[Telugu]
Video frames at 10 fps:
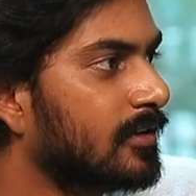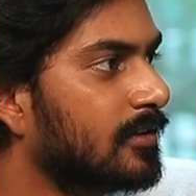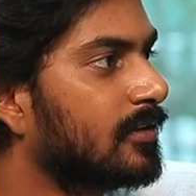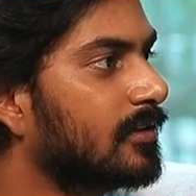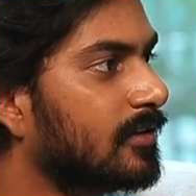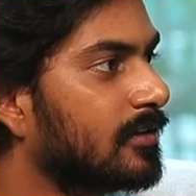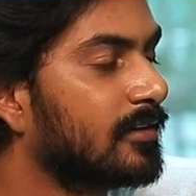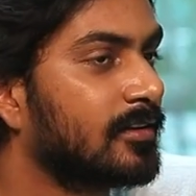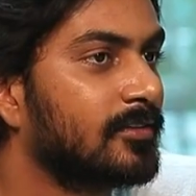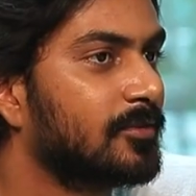లేదా
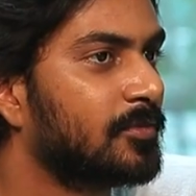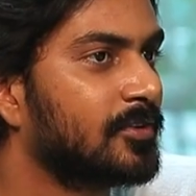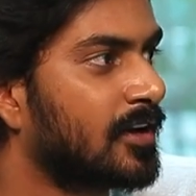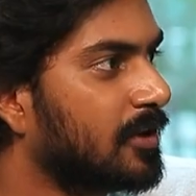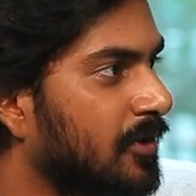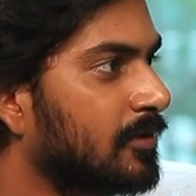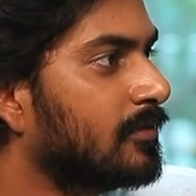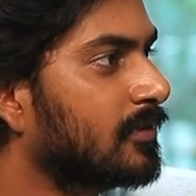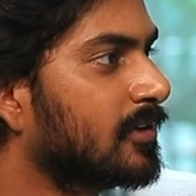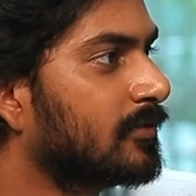ఏంటి అని చెప్పి చాలా భయం
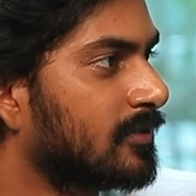ఉంటుంది కదా